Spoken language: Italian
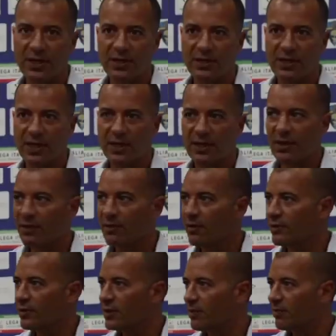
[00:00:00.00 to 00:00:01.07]
di aziende, come
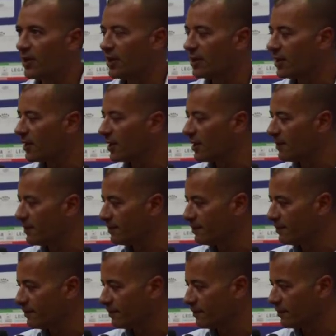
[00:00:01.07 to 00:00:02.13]
voi sapete, che mm,
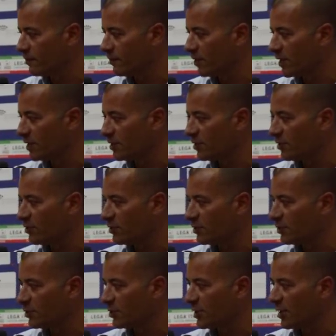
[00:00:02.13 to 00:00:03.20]
volessero
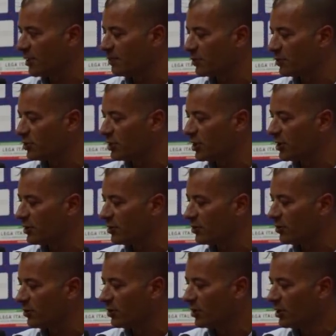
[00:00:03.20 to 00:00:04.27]
sposare il
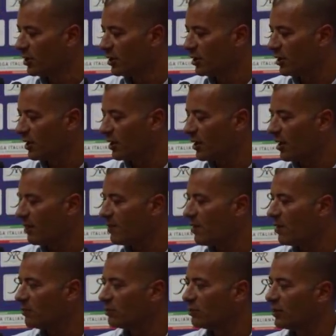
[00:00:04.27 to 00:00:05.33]
progetto, eh,
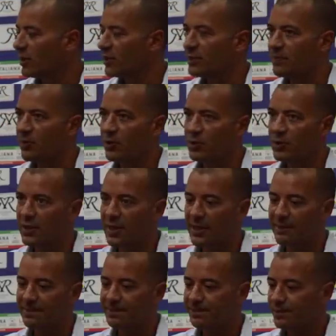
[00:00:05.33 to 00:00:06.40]
abbiamo avuto una
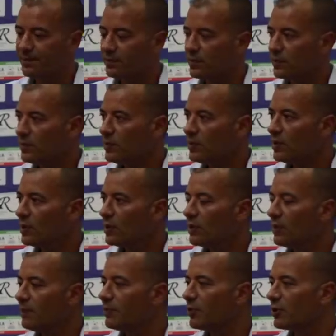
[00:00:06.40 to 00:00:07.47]
risposta
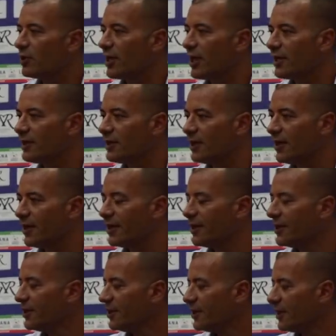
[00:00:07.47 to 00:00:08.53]

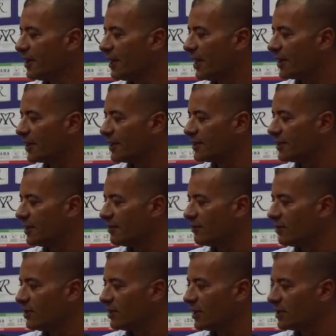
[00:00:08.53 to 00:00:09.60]
importante anche se
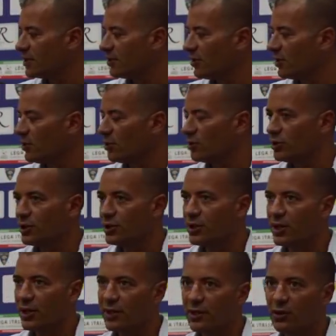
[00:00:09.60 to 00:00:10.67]
devo dire sino ad oggi si
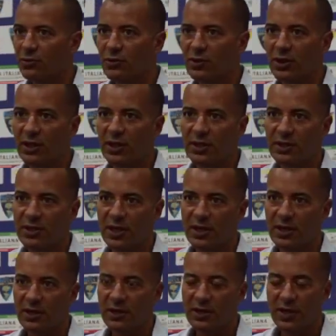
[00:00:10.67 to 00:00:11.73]
tratta tutte di
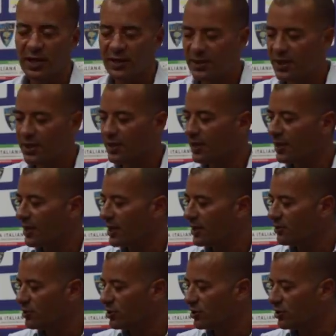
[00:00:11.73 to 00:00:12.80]
aziende, di aziende che
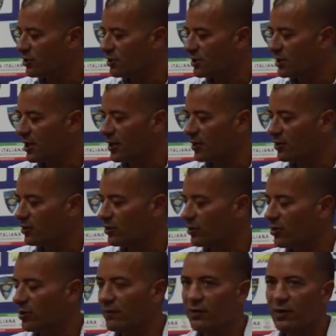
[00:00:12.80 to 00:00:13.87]
hanno deciso di stare con
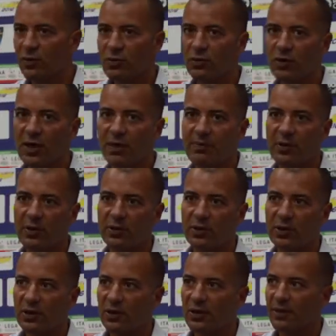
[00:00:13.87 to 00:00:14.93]
noi in virtù di
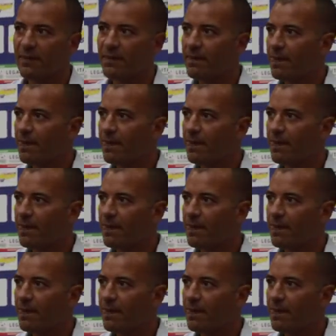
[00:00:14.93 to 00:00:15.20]
rapporti